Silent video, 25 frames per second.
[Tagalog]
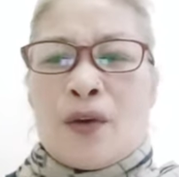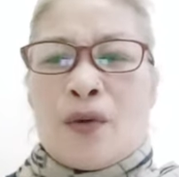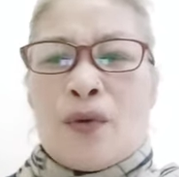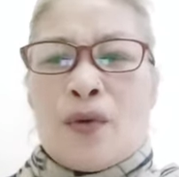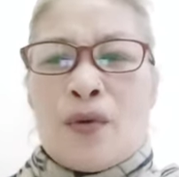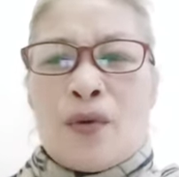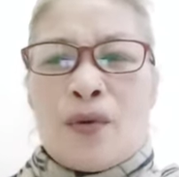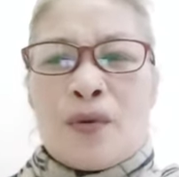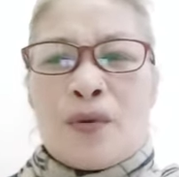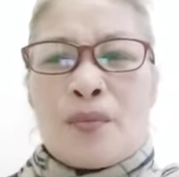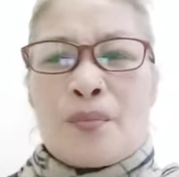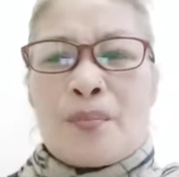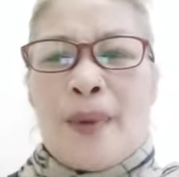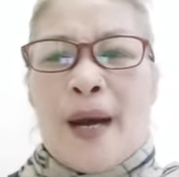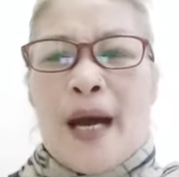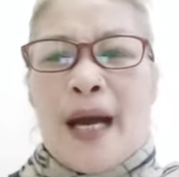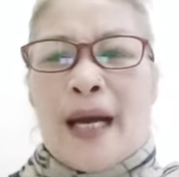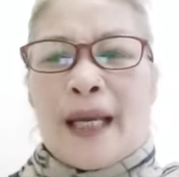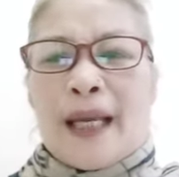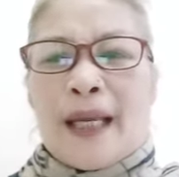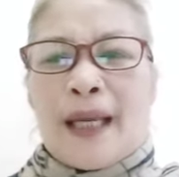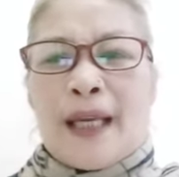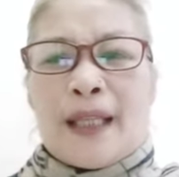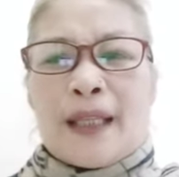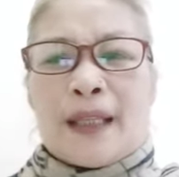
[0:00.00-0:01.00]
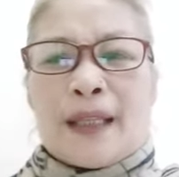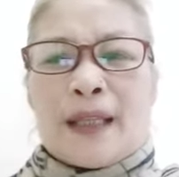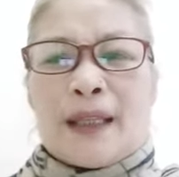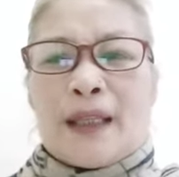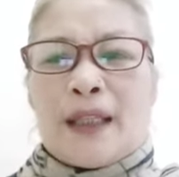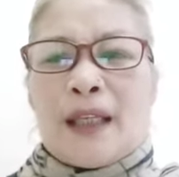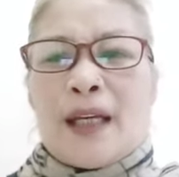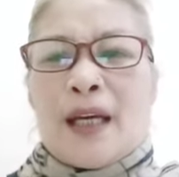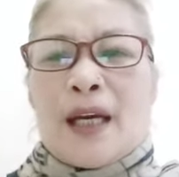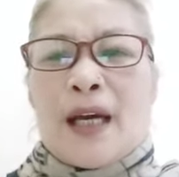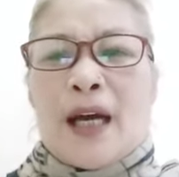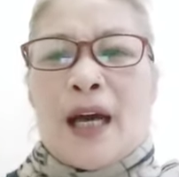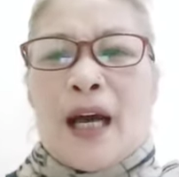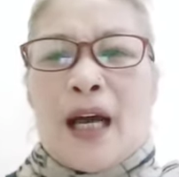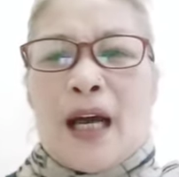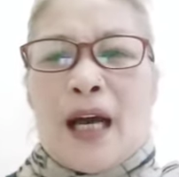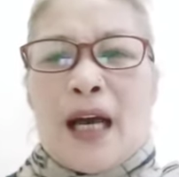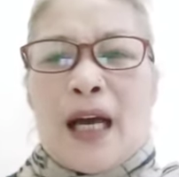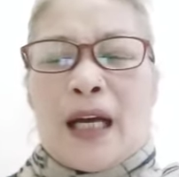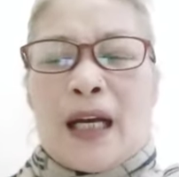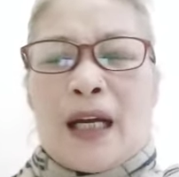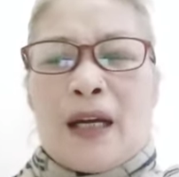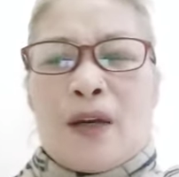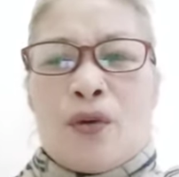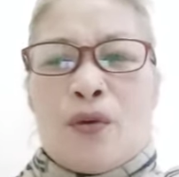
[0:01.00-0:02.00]
Kung bakit
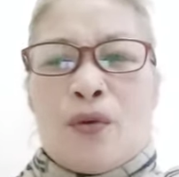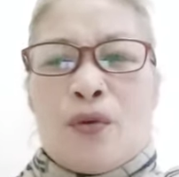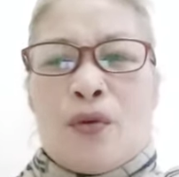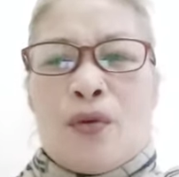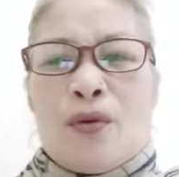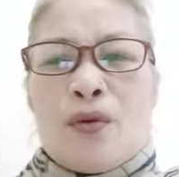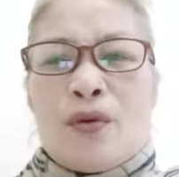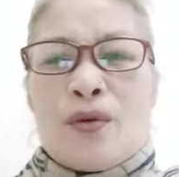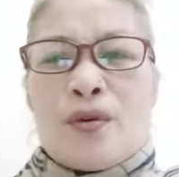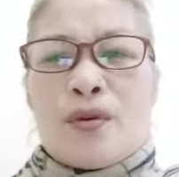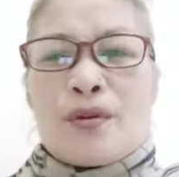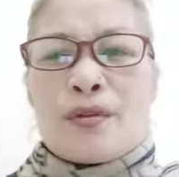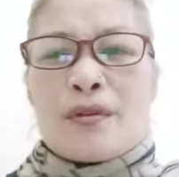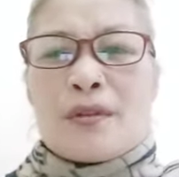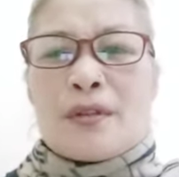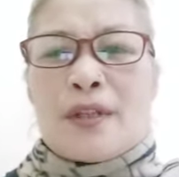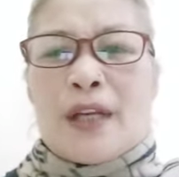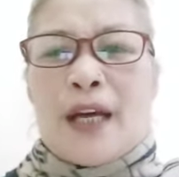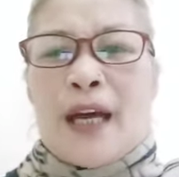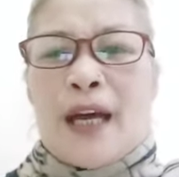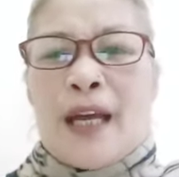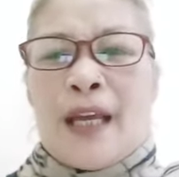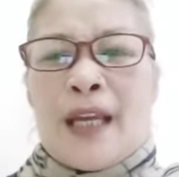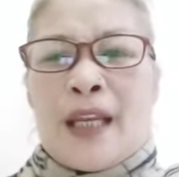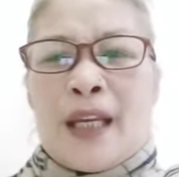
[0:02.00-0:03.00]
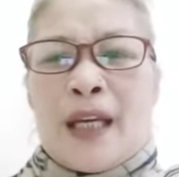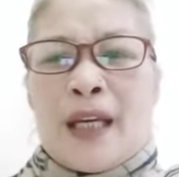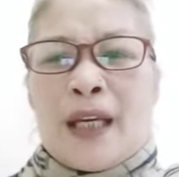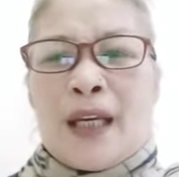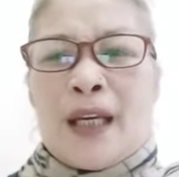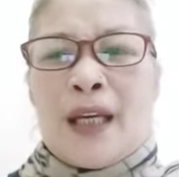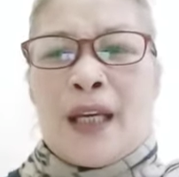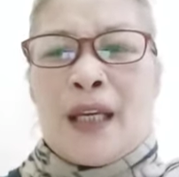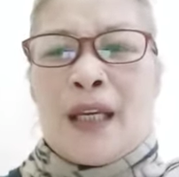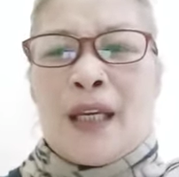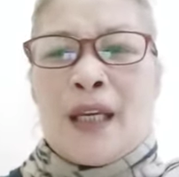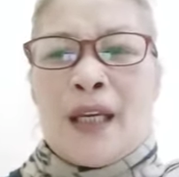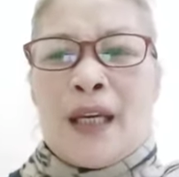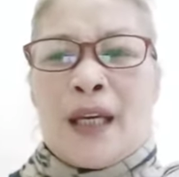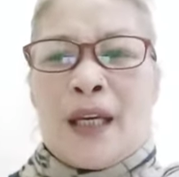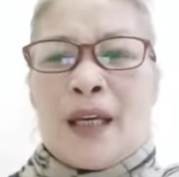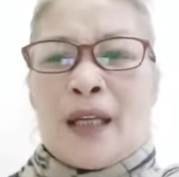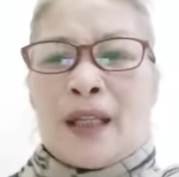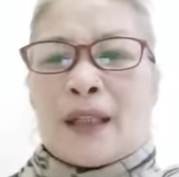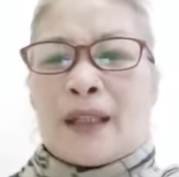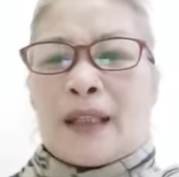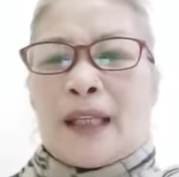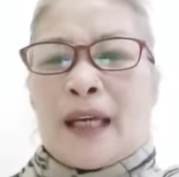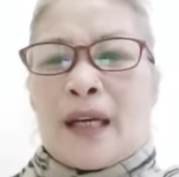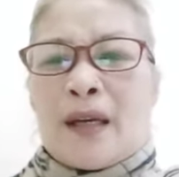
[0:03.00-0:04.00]
ang August ay nagiging
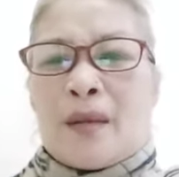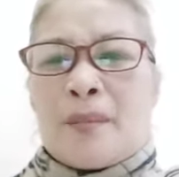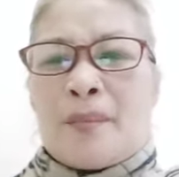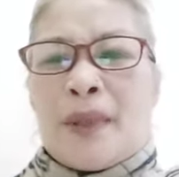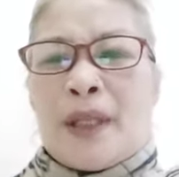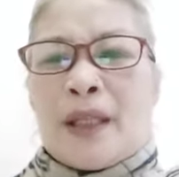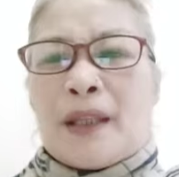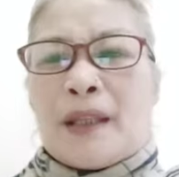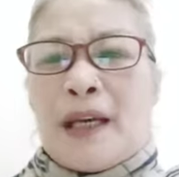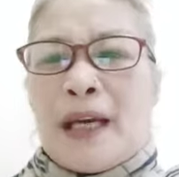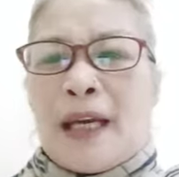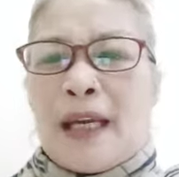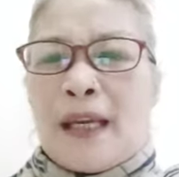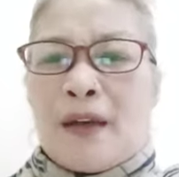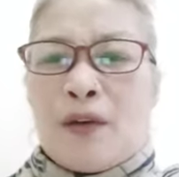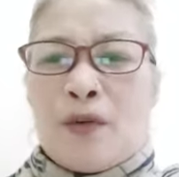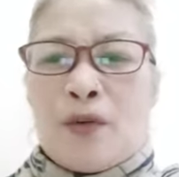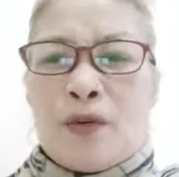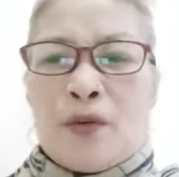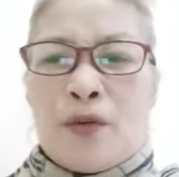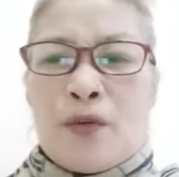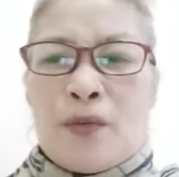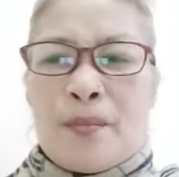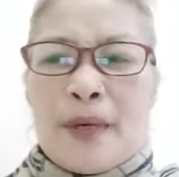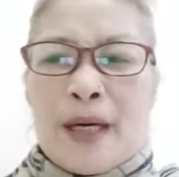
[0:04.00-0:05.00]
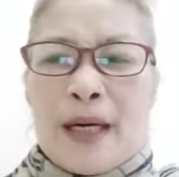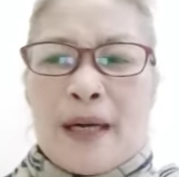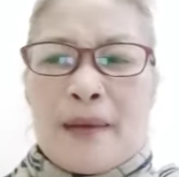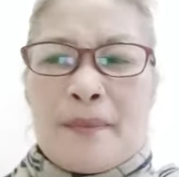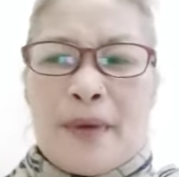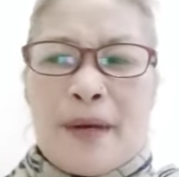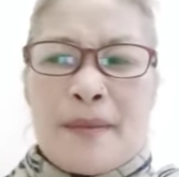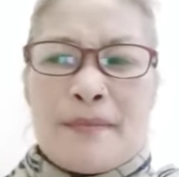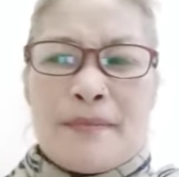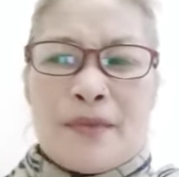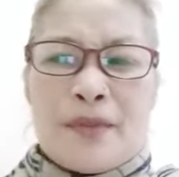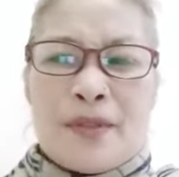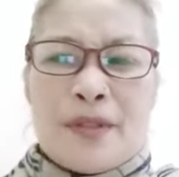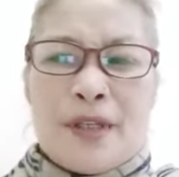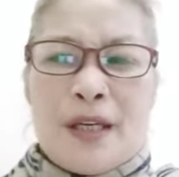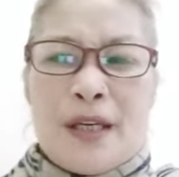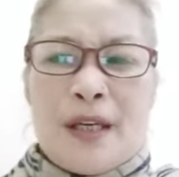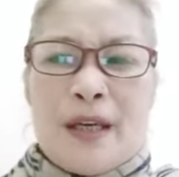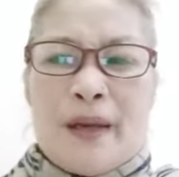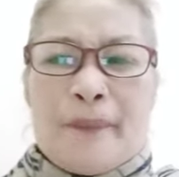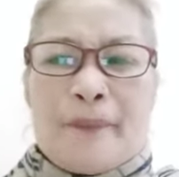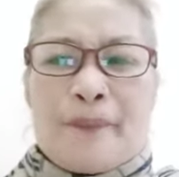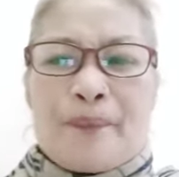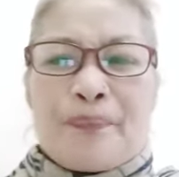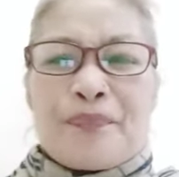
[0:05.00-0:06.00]
tagbitay ko no mga
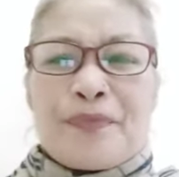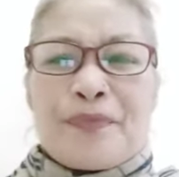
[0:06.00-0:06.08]
mamsi.